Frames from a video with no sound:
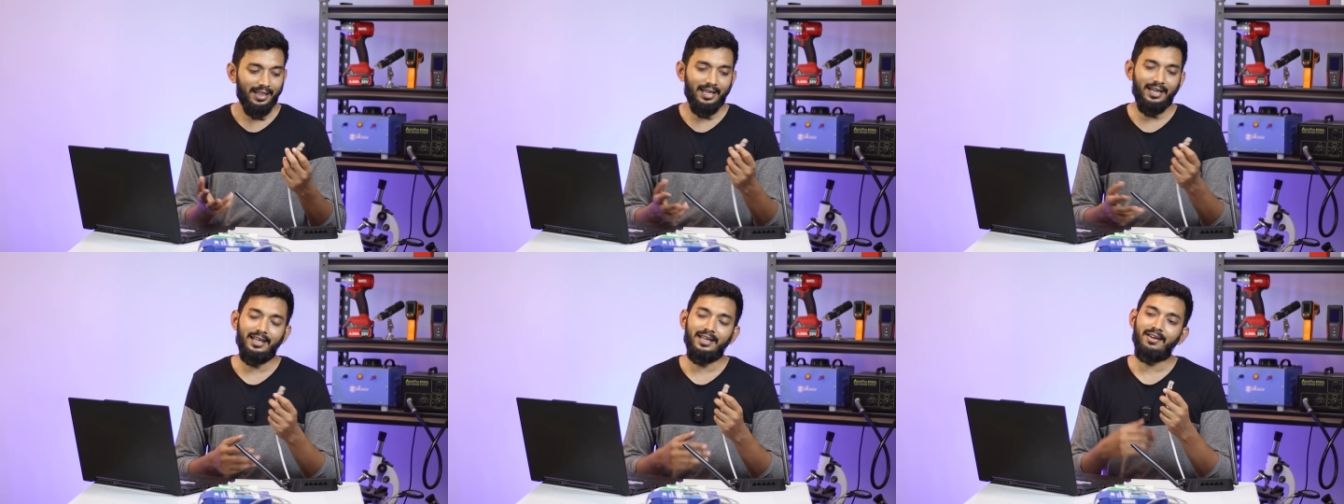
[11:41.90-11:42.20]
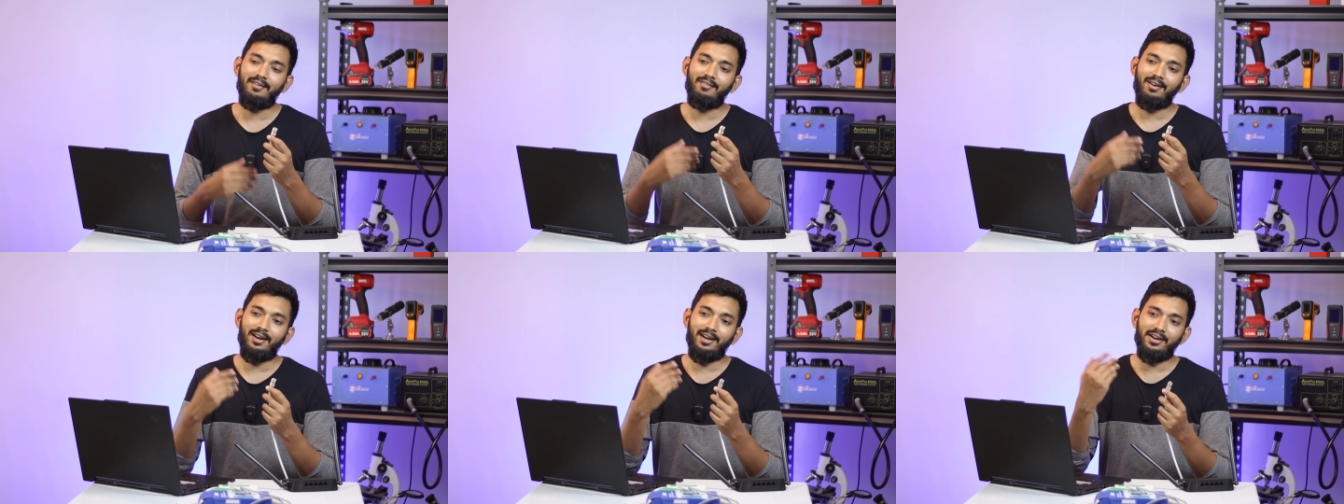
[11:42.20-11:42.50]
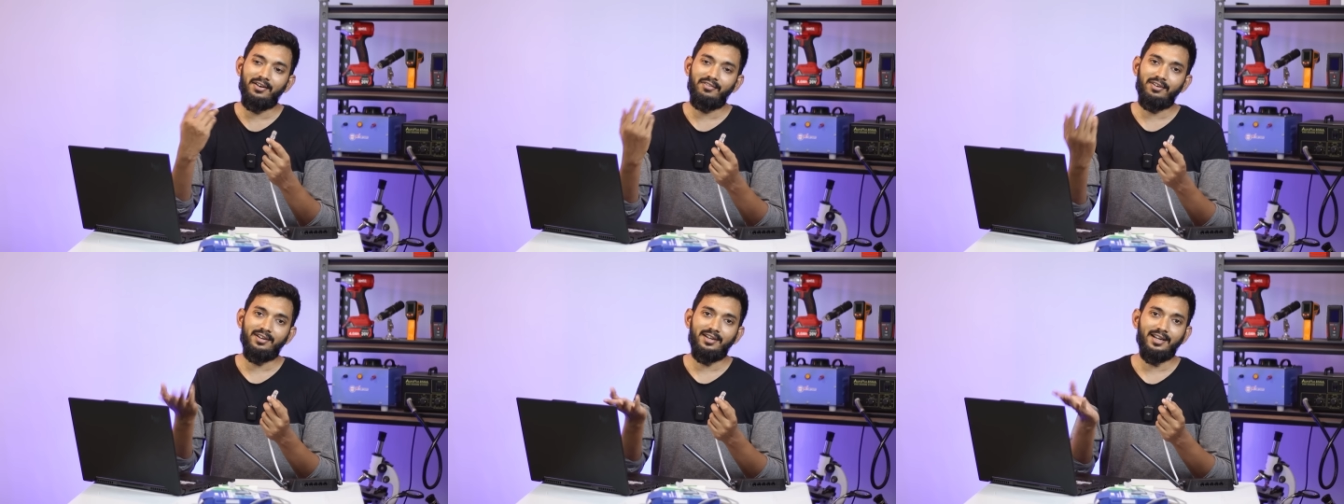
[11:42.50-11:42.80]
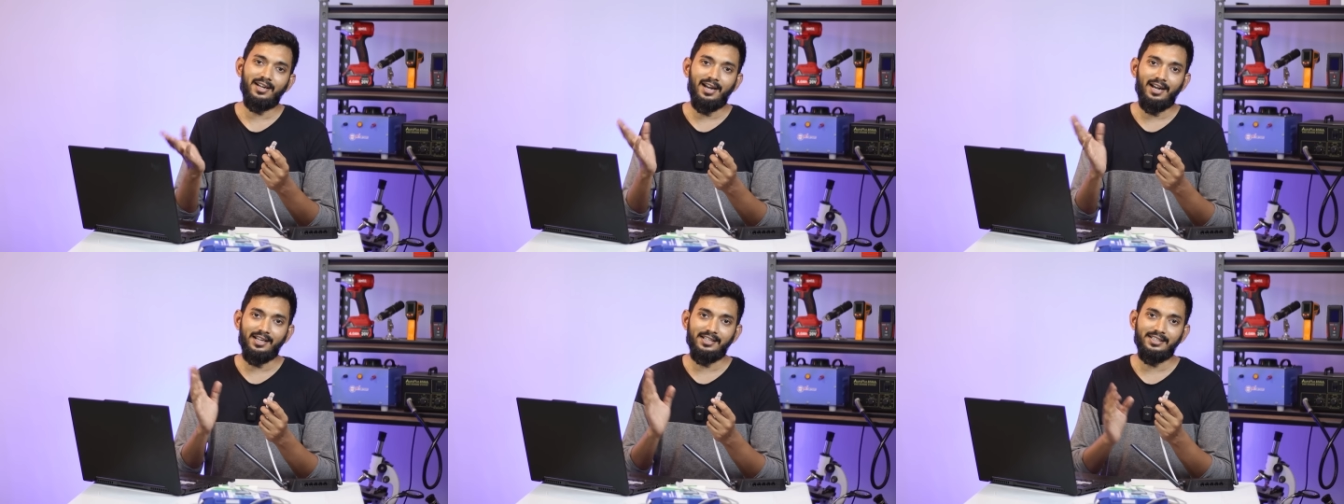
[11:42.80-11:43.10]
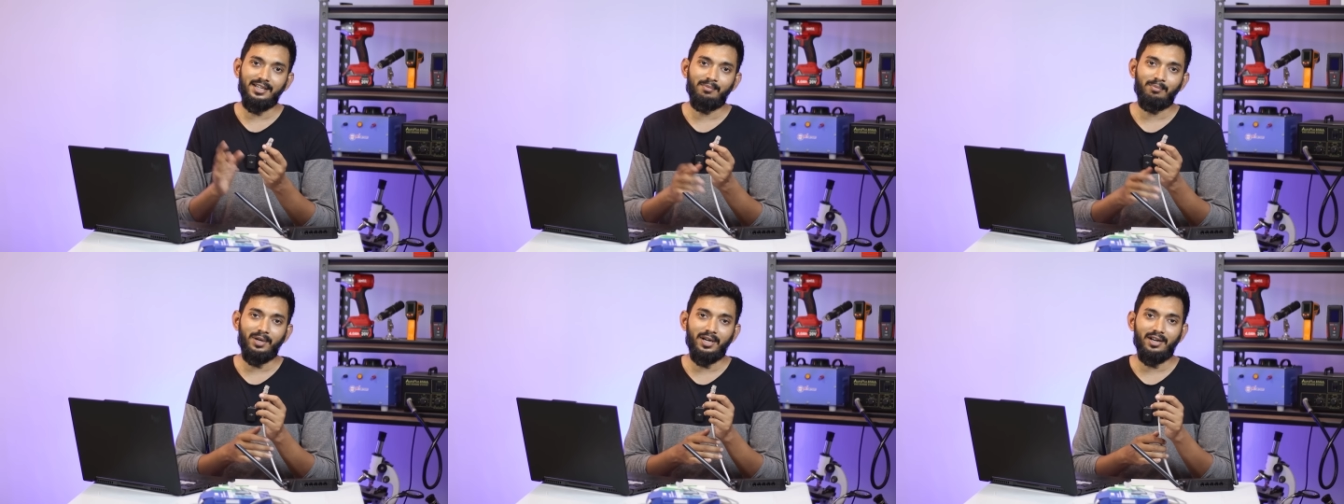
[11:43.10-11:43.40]
அதே நீங்கள் வர்றவர்கிட்ட
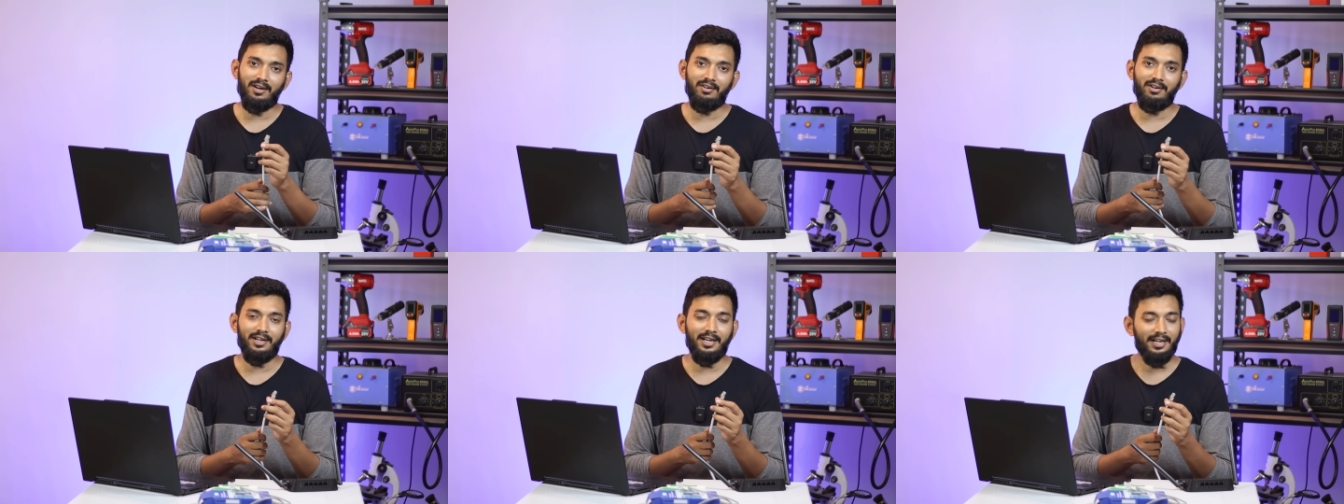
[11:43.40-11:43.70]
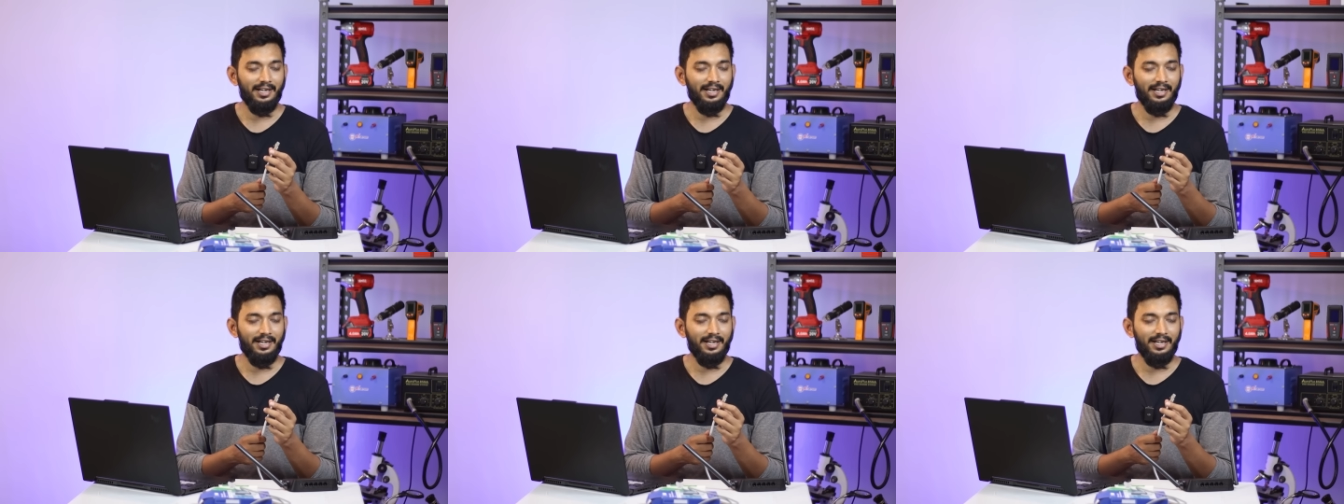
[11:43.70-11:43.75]
கனெக்ஷன் பண்ணுற